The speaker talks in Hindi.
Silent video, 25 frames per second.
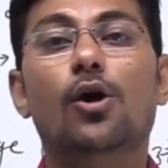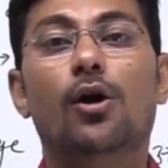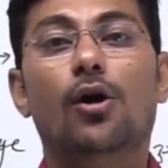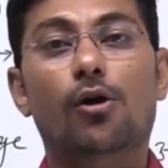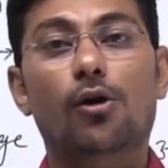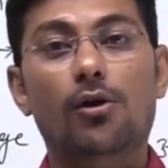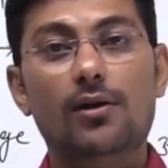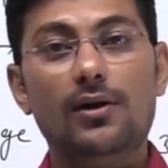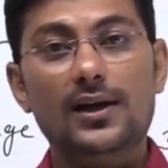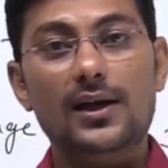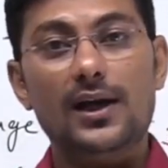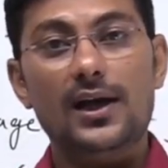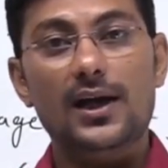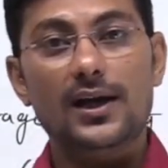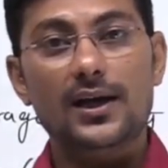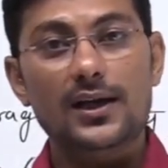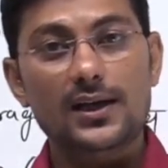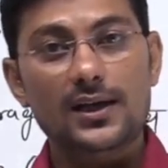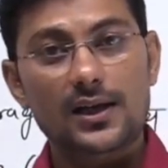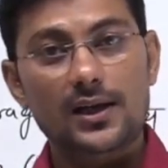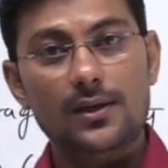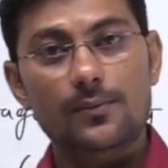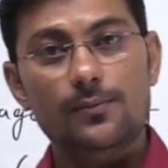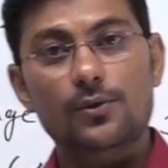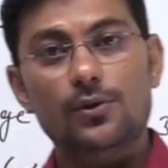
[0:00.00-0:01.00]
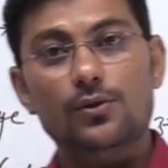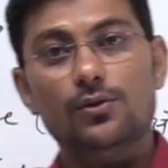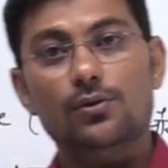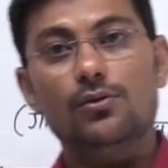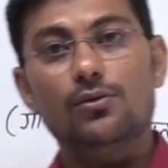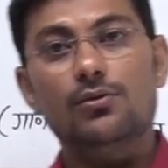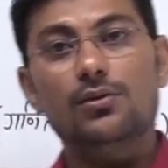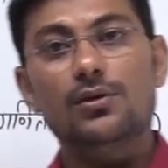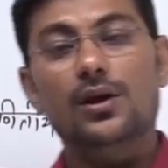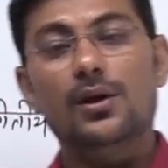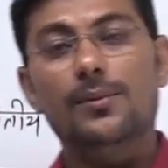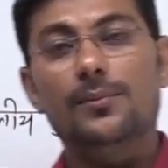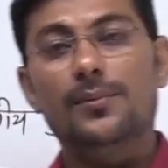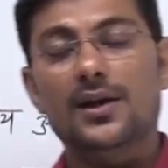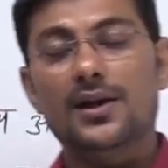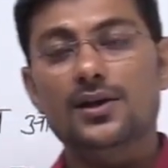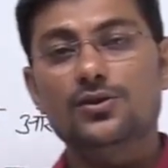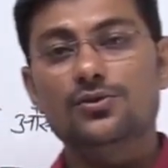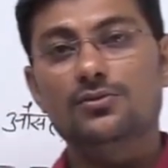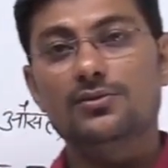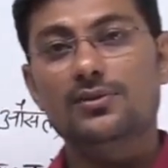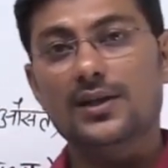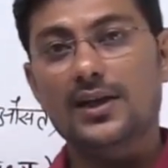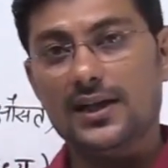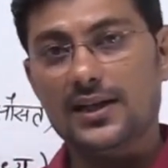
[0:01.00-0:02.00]
और अगर हम लोगों को हमारा
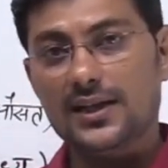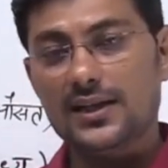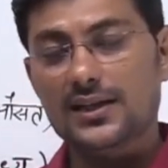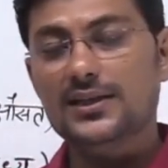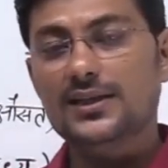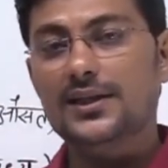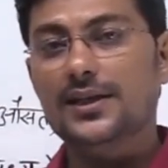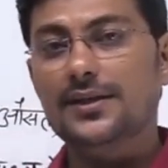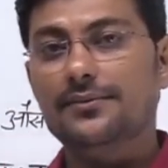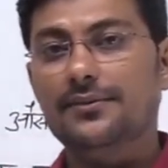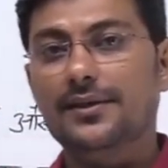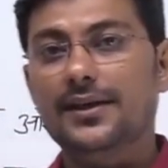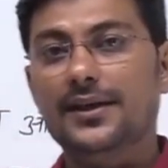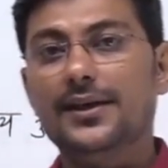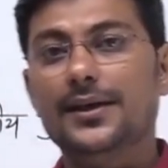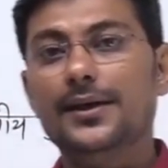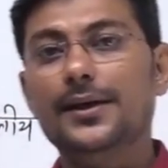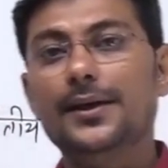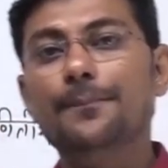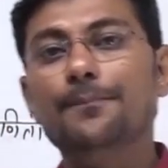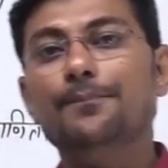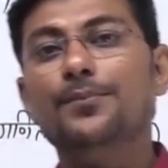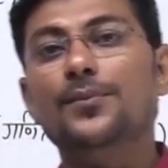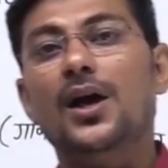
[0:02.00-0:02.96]
जो डाटा दिया हुआ है